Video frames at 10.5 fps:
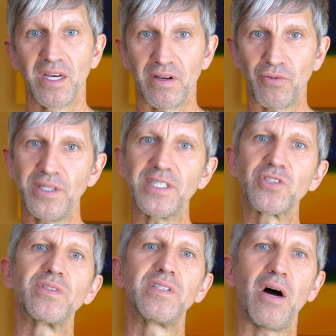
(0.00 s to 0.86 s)
Wir wollen, dass
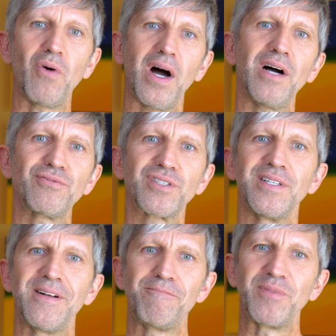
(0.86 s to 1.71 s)
du dauerhaft
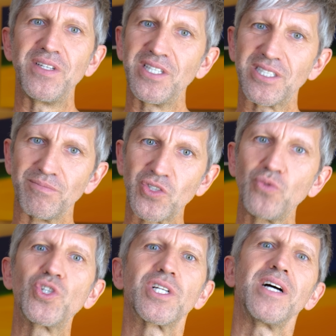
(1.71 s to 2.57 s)
in diesem
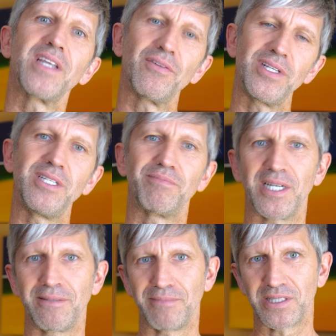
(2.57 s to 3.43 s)
Zustand der
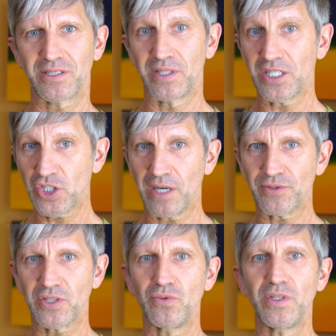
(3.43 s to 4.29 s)
Verliebtheit bist. Und das
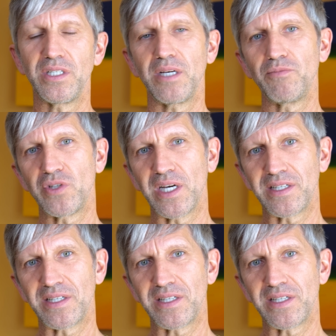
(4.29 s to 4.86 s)
schaffst du, indem du